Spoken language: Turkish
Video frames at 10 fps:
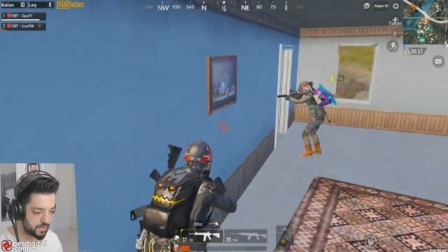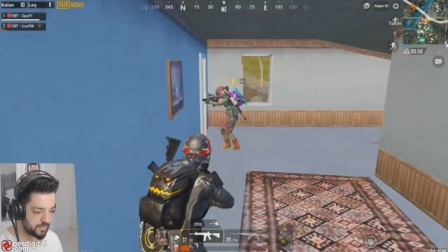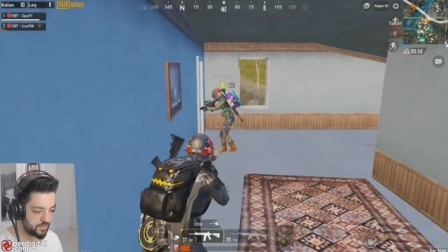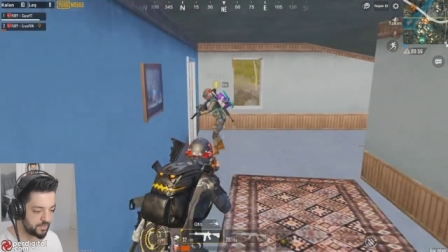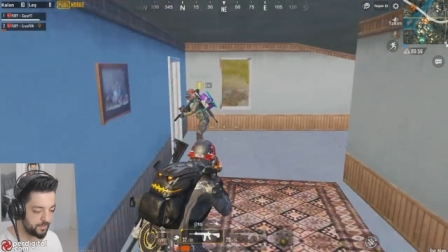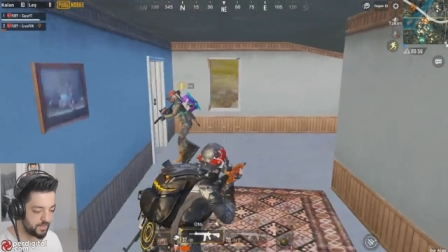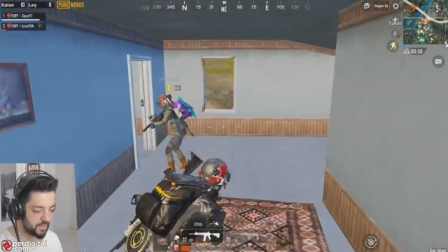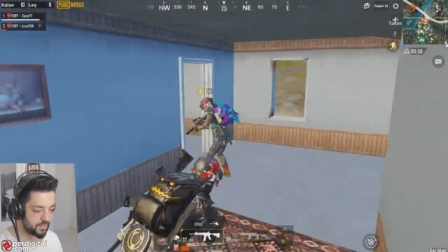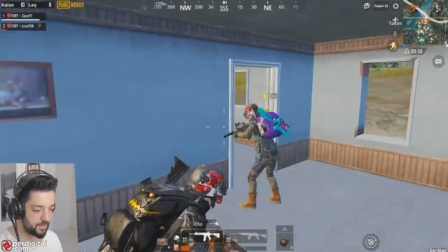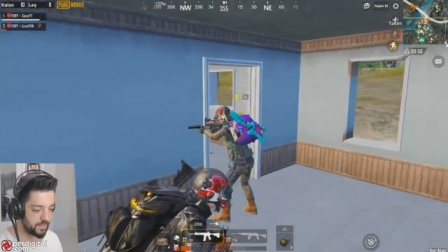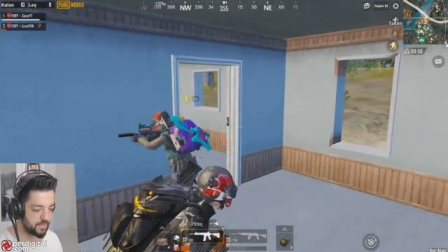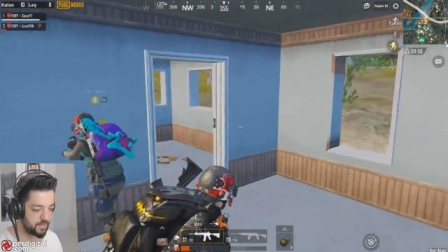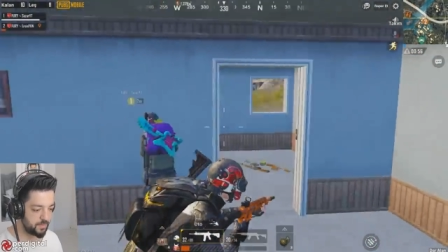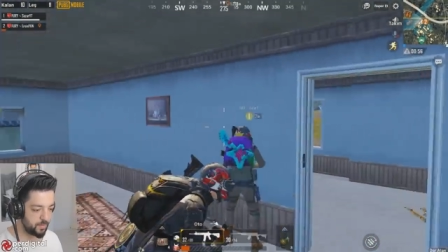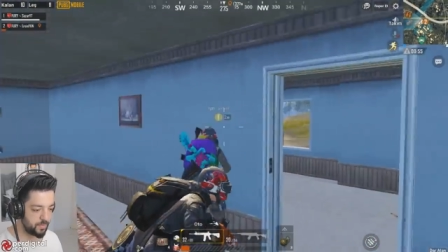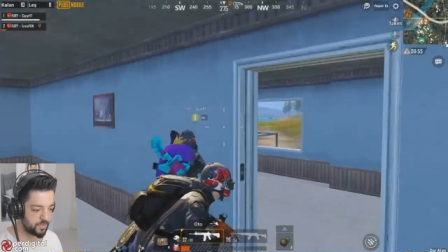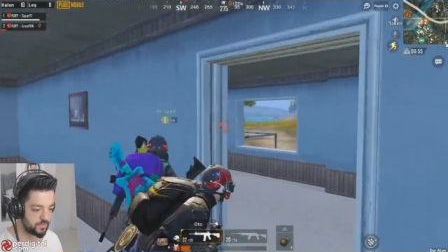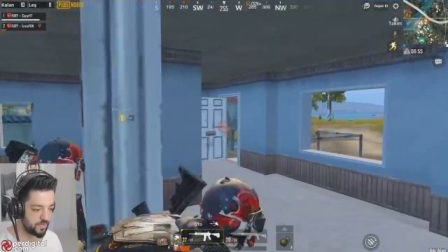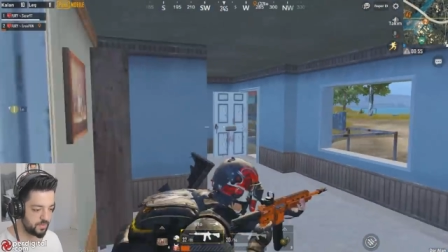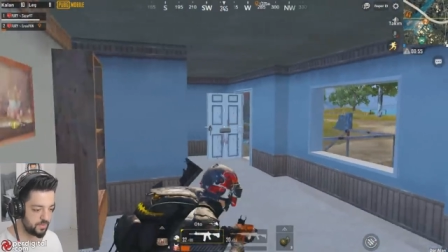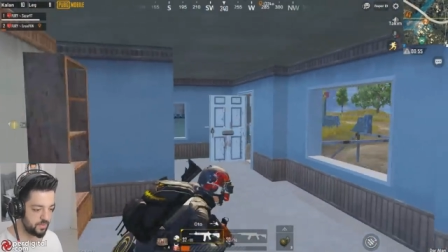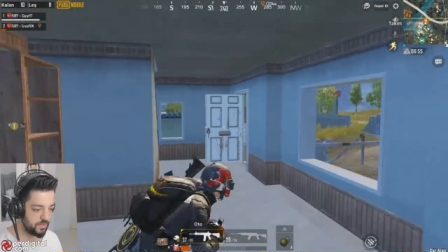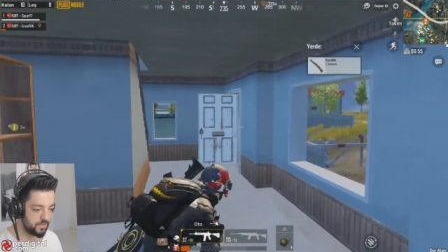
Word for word: Kardeşim bir dakika bende del bombası var.